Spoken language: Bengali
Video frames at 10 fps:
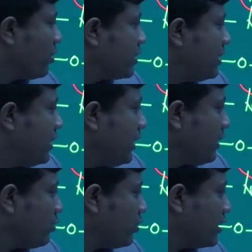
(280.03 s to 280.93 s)
এবং
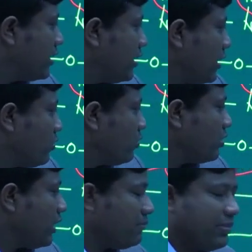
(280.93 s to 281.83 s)
অক্সিজেনের
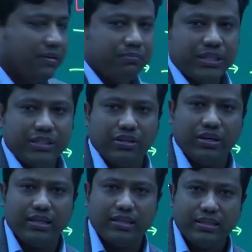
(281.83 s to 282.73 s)
তরিতৃণাত্মকতার মান বেশি
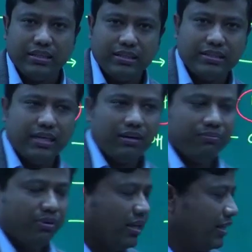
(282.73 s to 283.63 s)
হয় যার
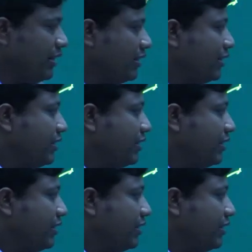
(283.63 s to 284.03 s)
ফলে